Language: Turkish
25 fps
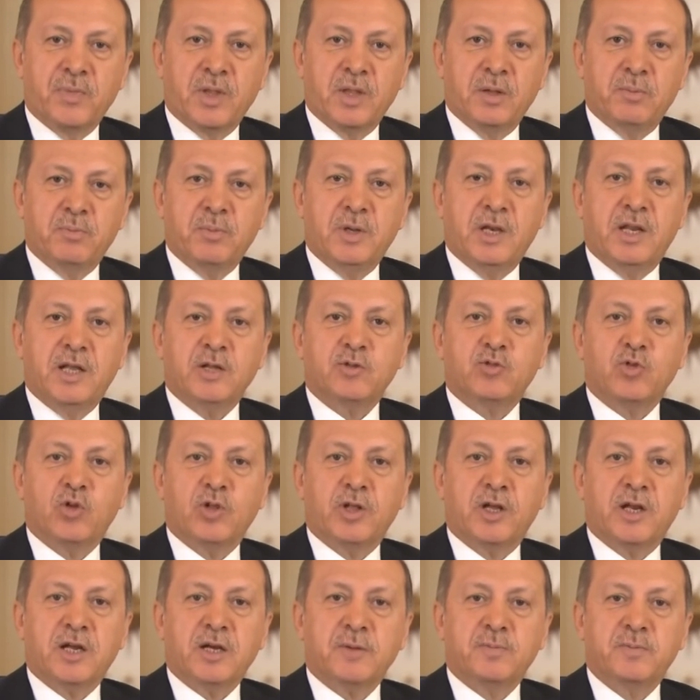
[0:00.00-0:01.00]
millet
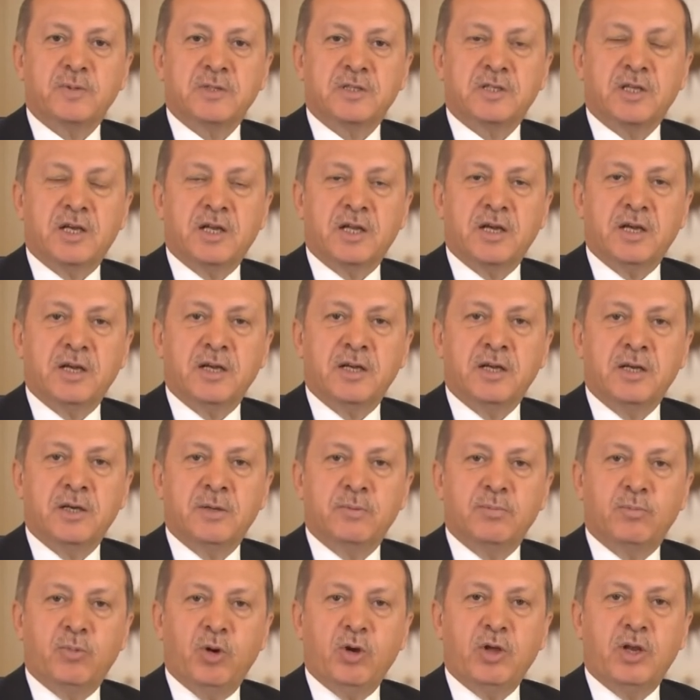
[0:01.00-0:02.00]
olarak bizlere
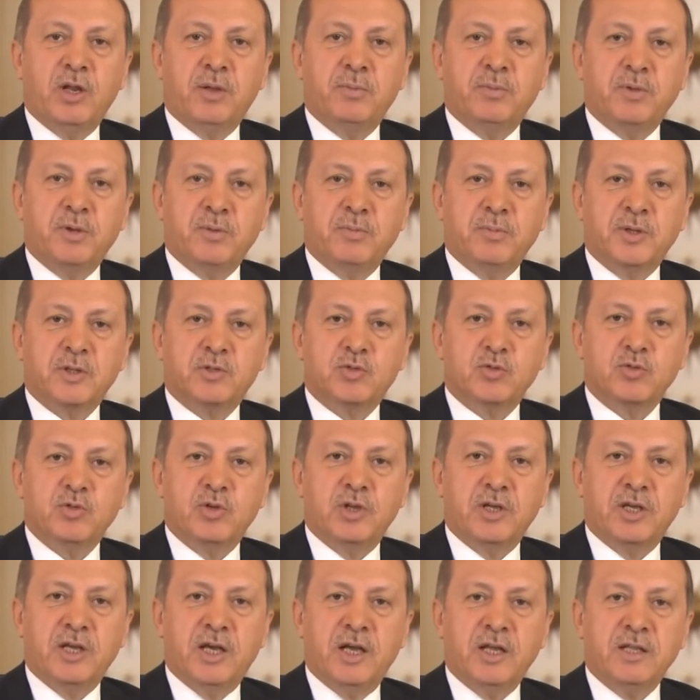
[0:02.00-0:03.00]
böyle bir
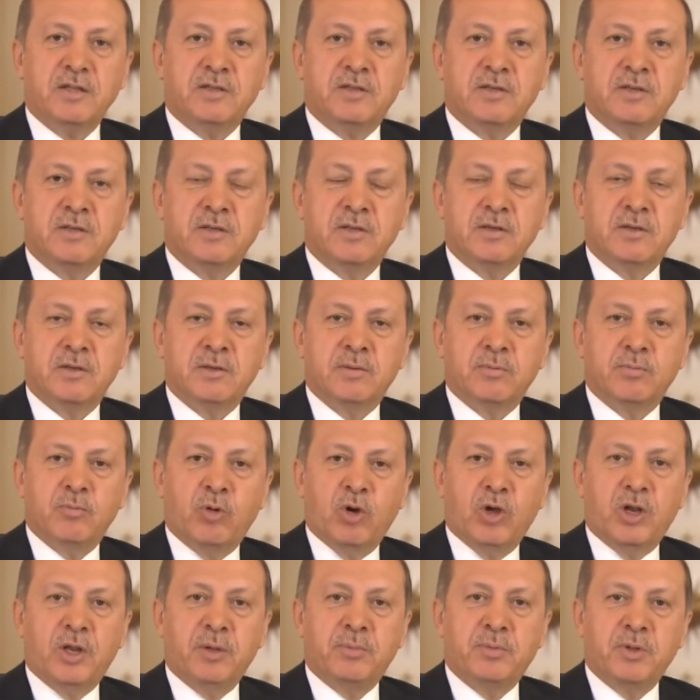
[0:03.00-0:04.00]
mesuliyet,
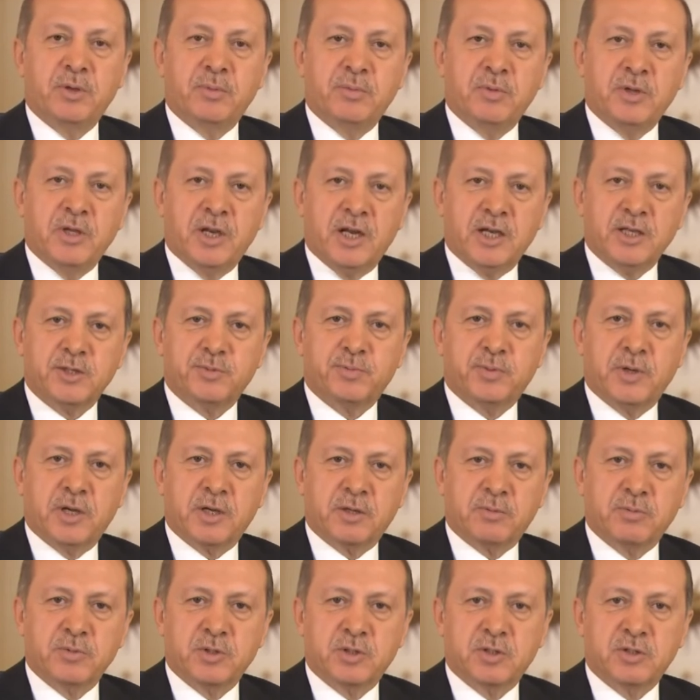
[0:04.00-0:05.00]
böyle bir miras
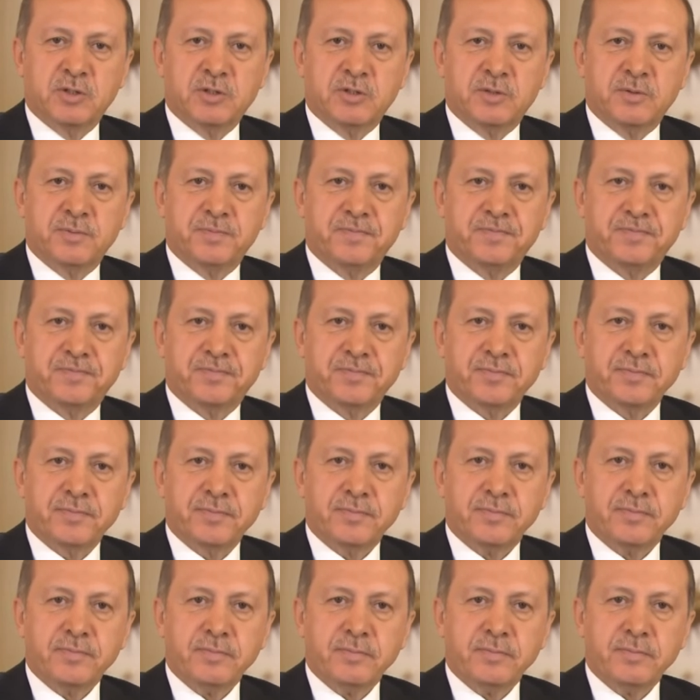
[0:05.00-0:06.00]
bırakmıştır.
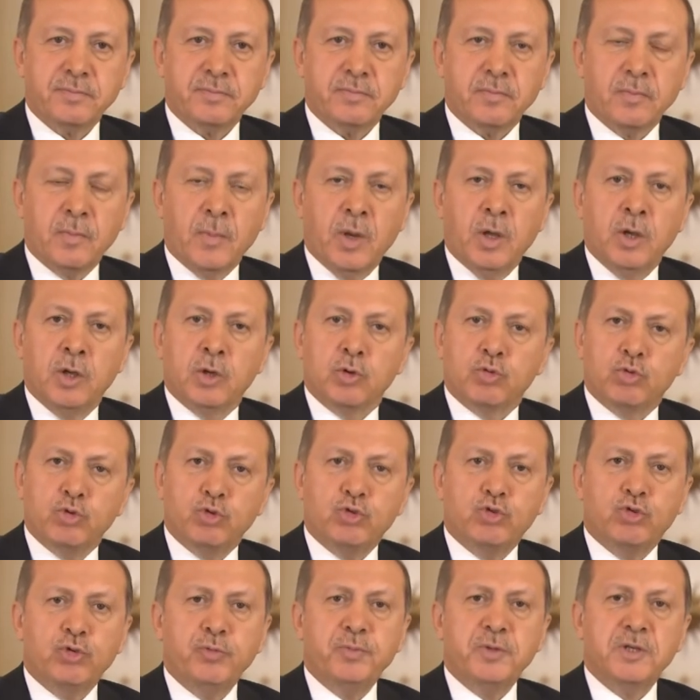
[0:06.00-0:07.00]

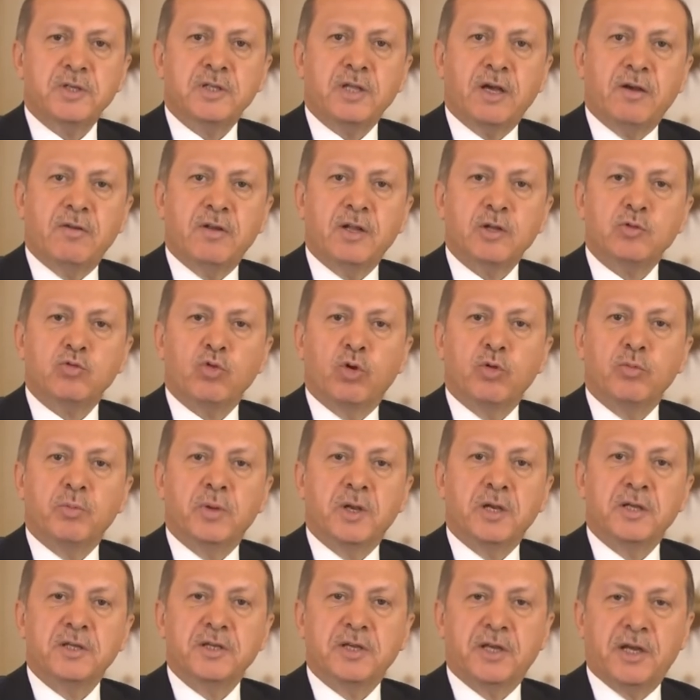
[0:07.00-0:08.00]
Güçlü bir devlet
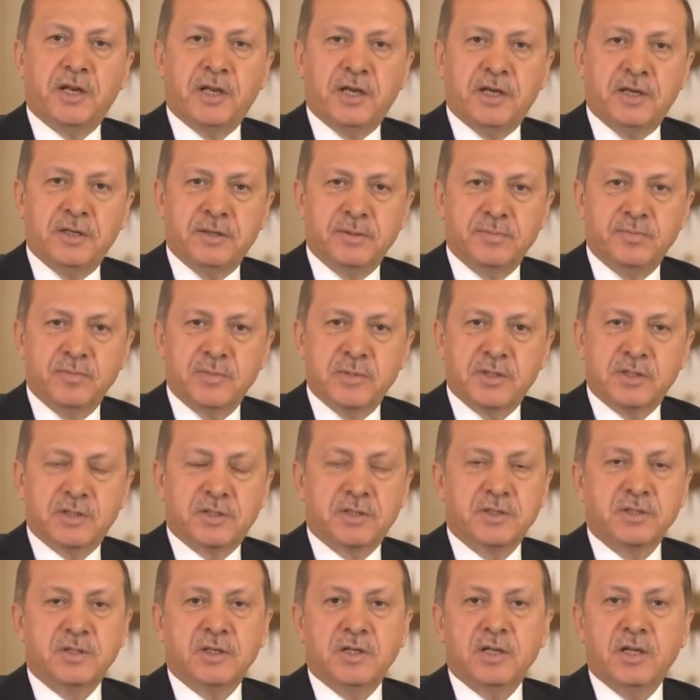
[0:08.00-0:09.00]
olmanın gereği
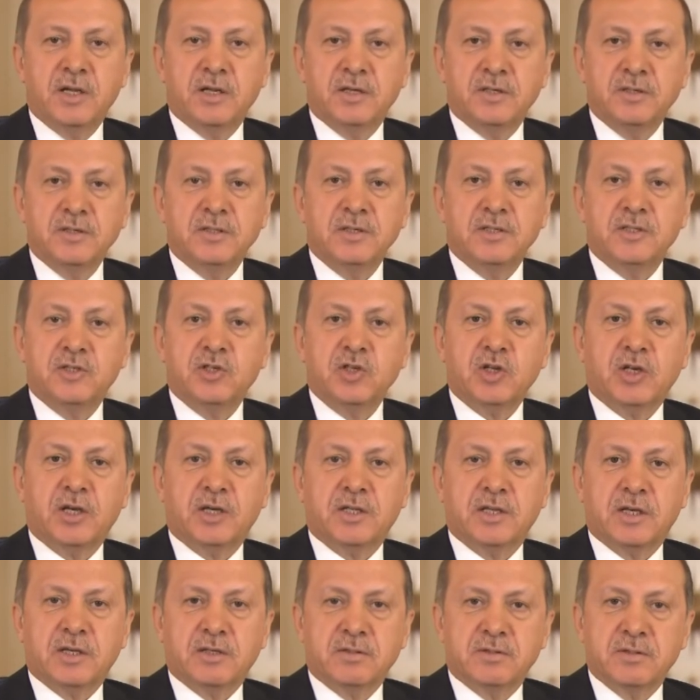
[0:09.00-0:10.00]
sınırlarının içi
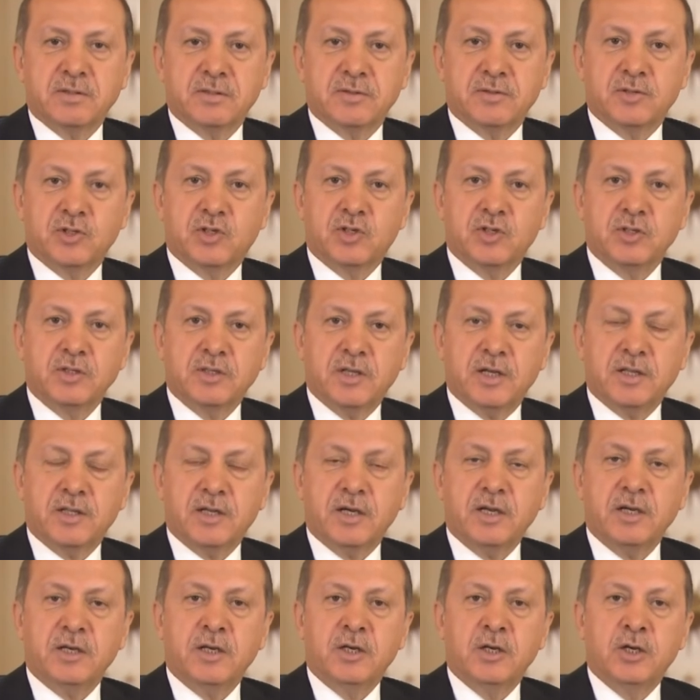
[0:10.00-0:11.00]
kadar dışında
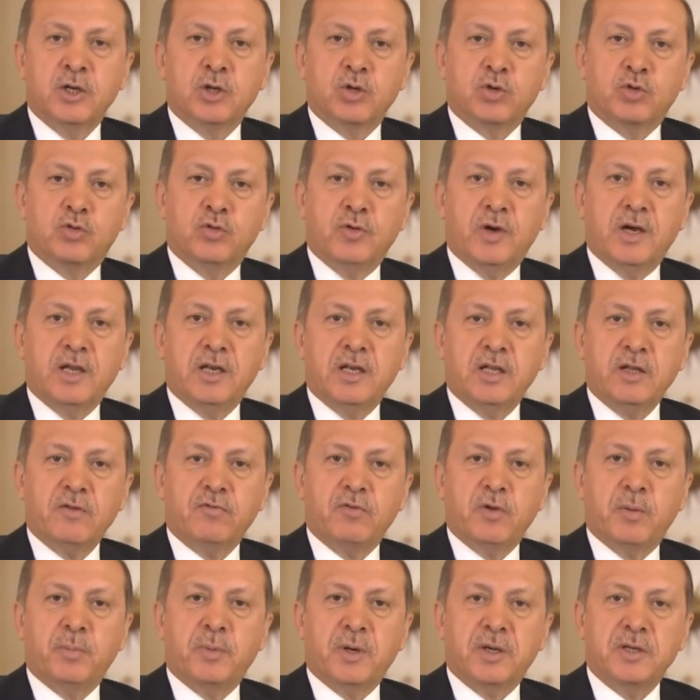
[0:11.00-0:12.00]
da güvenlik
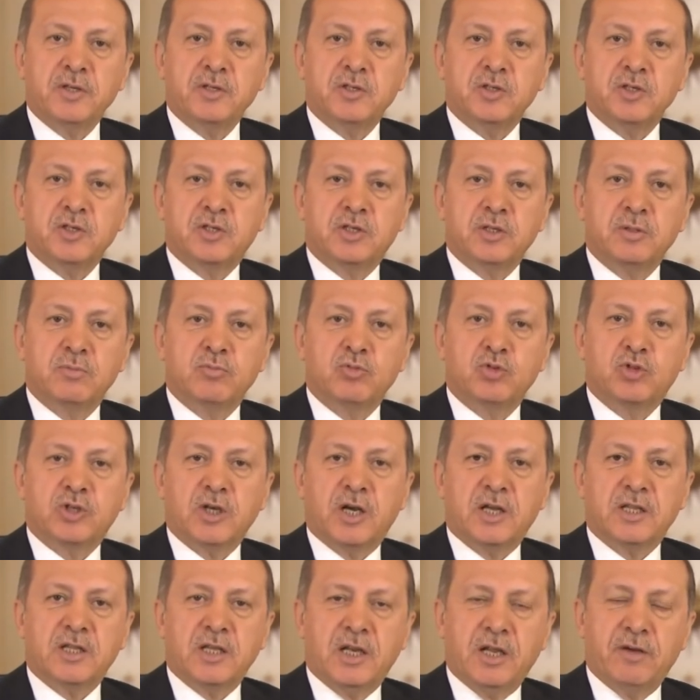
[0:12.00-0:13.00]
ve barış için
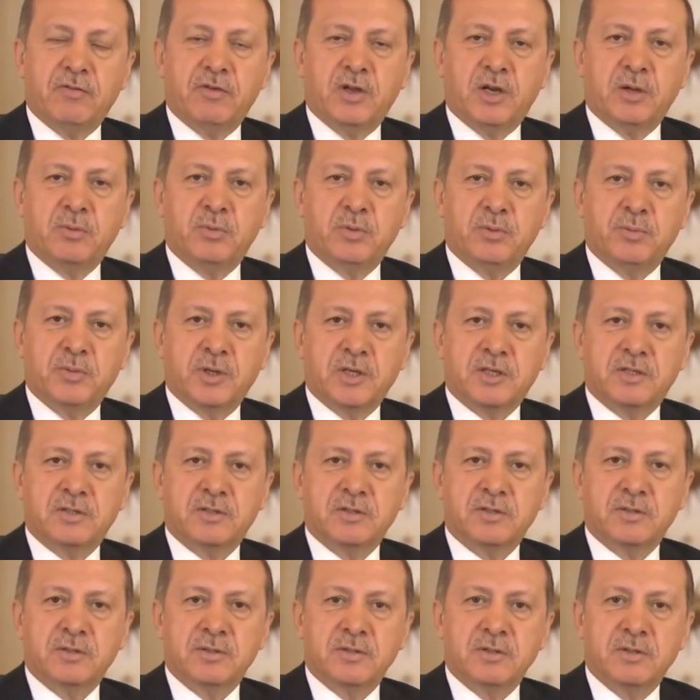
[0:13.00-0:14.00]
mücadele
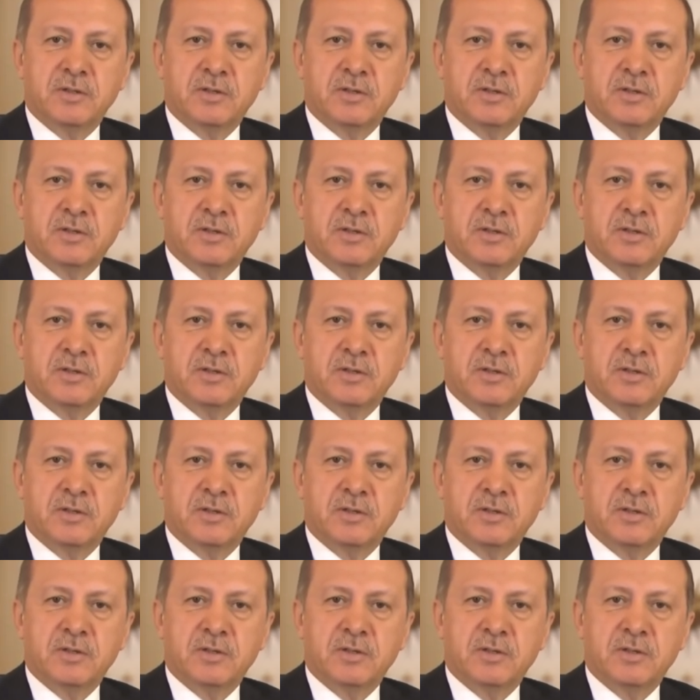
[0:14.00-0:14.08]
verebilmektir.